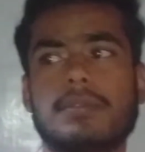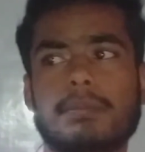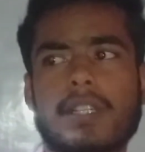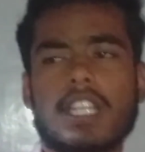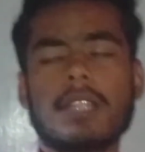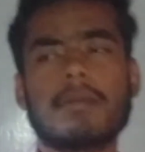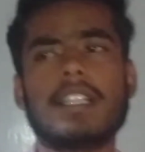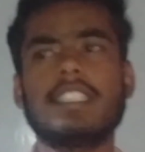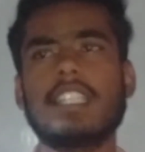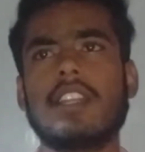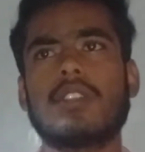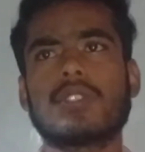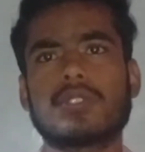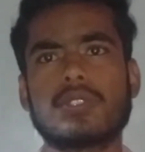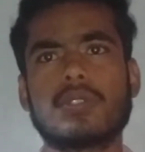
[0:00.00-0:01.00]
बड़े भैया
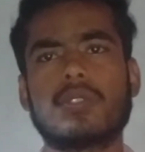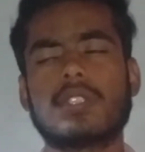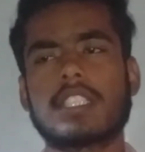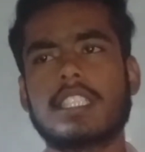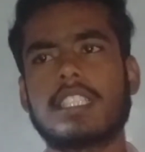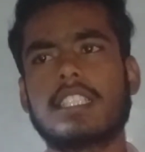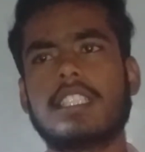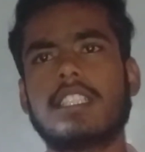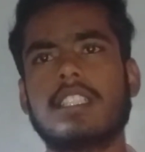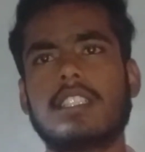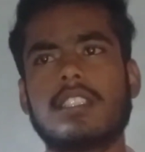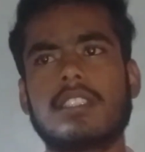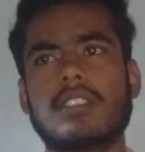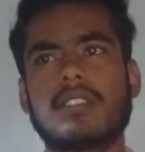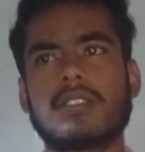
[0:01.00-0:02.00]
लोग जो होंगे
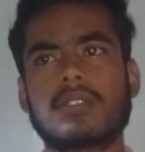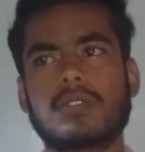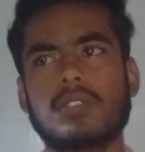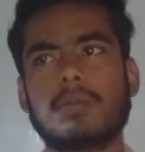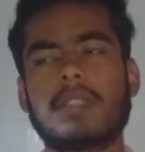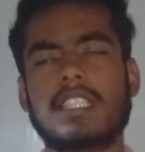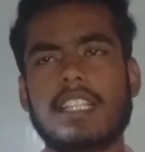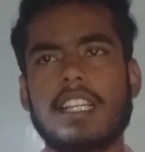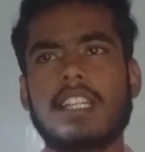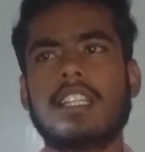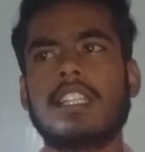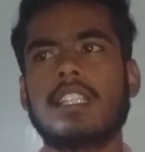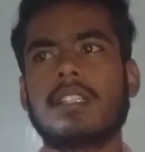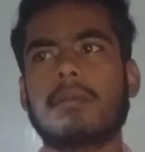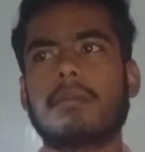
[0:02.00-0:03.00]
कुछ बताए
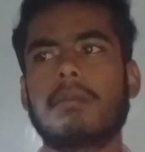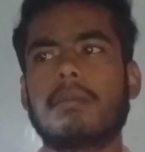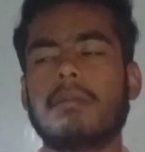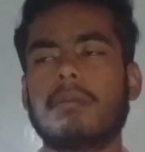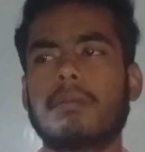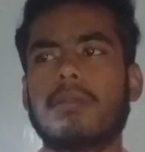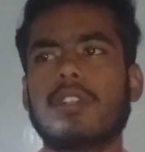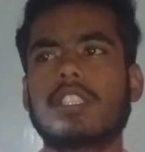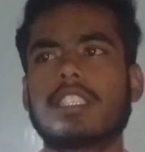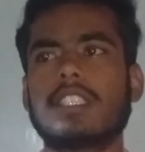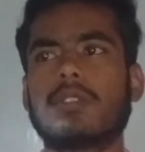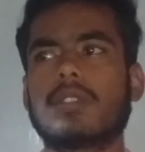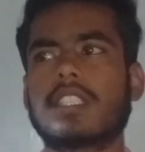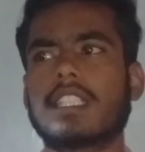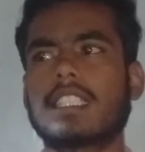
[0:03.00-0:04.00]
बोलते
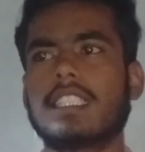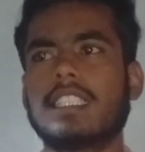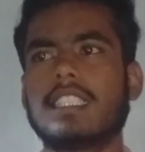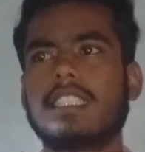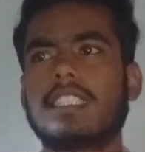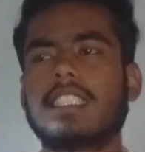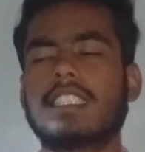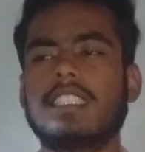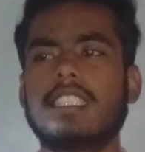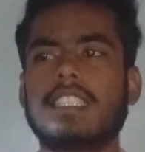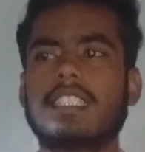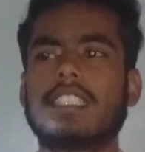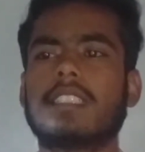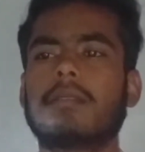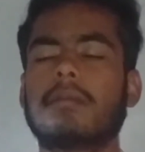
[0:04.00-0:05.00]
होंगे कि
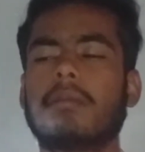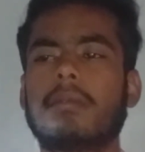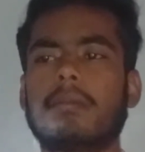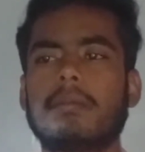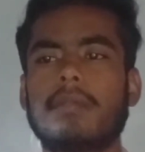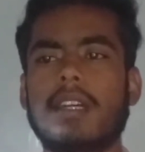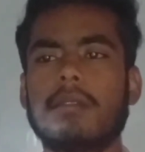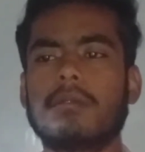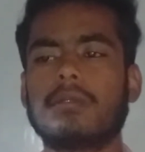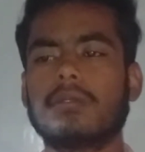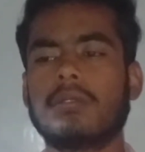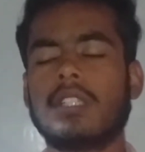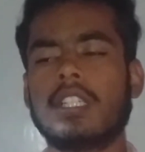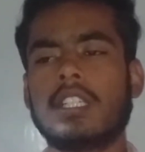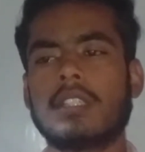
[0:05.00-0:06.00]
देखिए बाबू
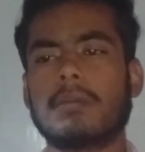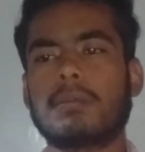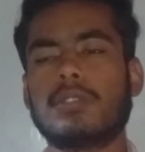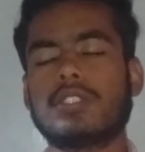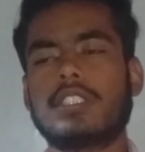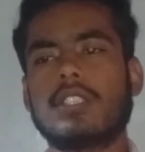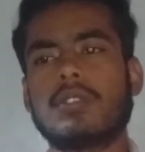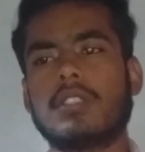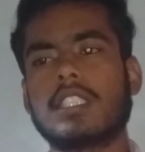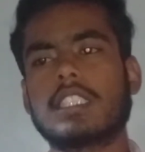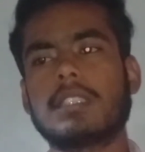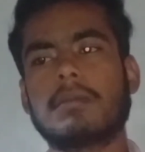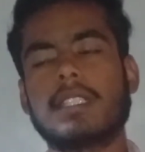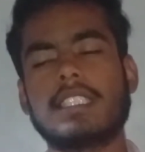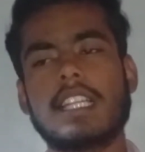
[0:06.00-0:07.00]
पूछते होंगे
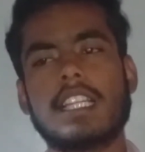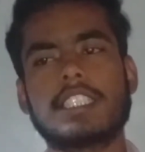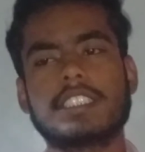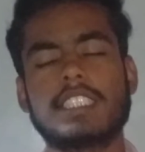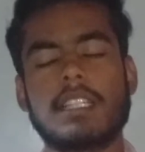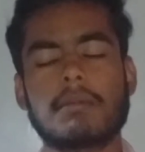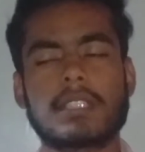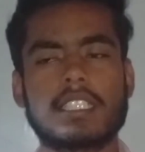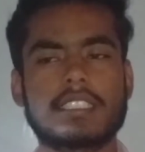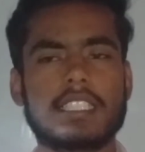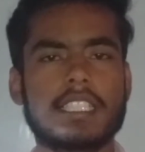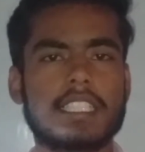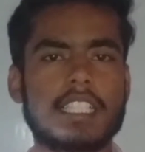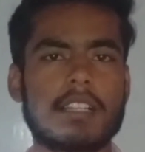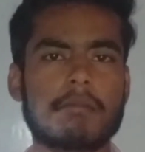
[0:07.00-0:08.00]
कि भैया एग्ज़ाम कैसा
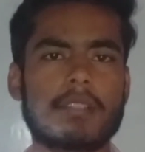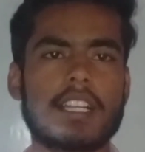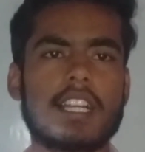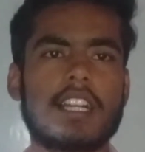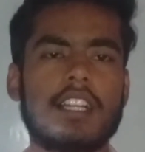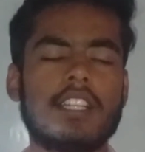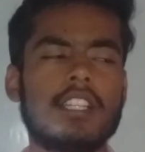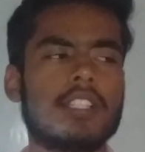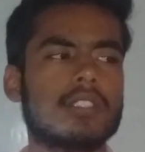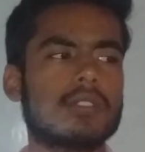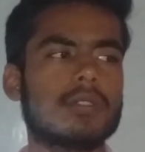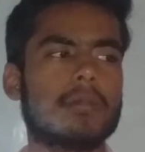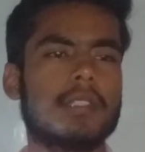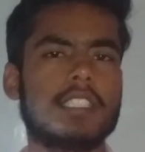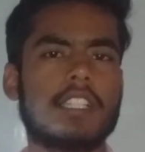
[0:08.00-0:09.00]
गया आपका
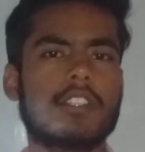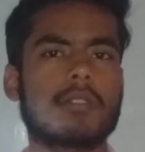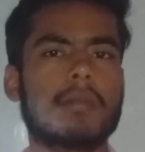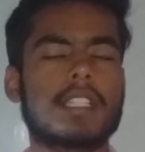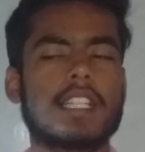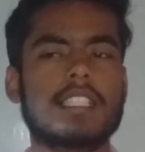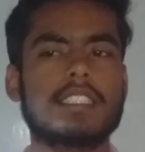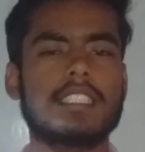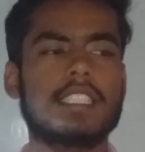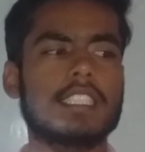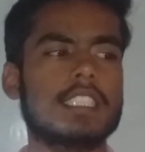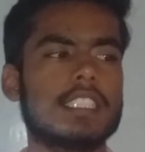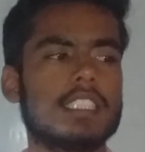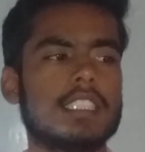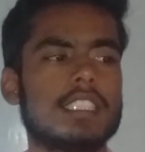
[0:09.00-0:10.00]
तो भैया लोग बताते हैं
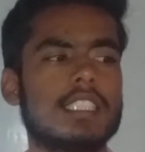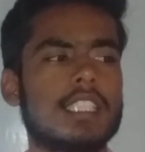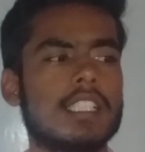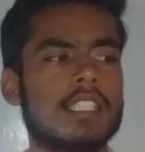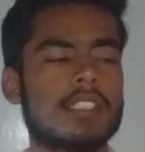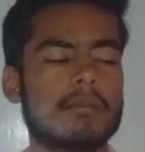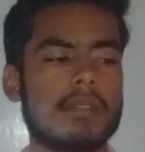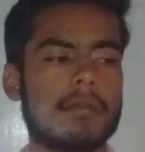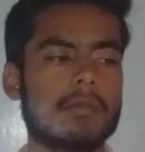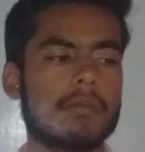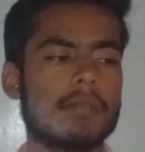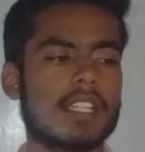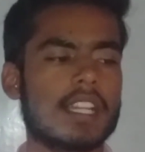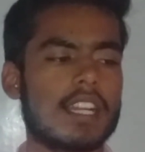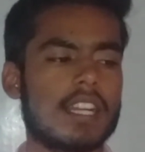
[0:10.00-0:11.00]
कि बाबू
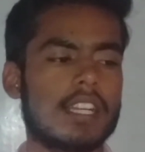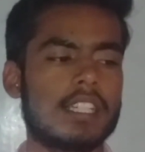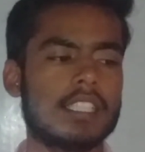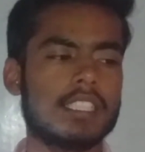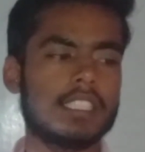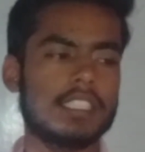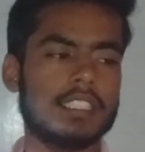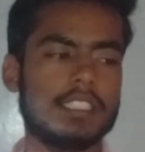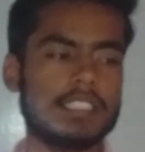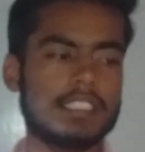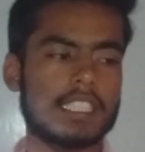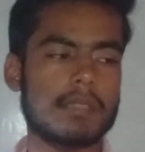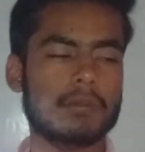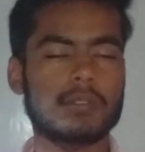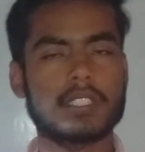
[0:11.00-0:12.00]
मेरा
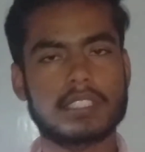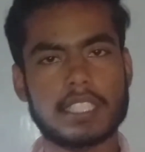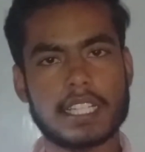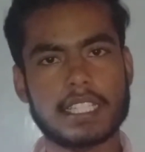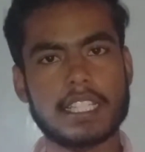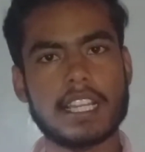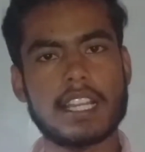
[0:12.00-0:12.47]
एग्ज़ाम तो अच्छा गया